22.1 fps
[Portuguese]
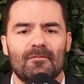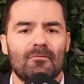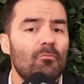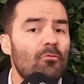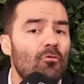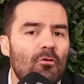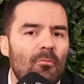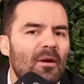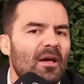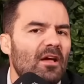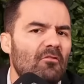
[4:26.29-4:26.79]

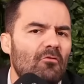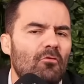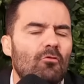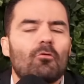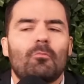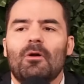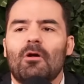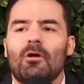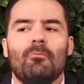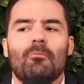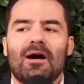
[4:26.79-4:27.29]
Vamos cobrar quem? Vamos
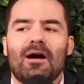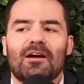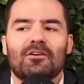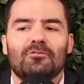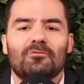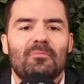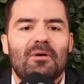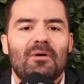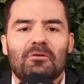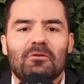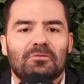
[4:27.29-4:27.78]
cobrar o
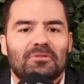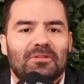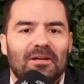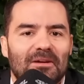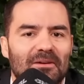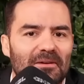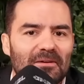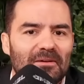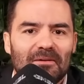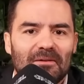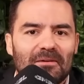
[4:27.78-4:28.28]
Magno
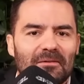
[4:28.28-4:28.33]
Malta?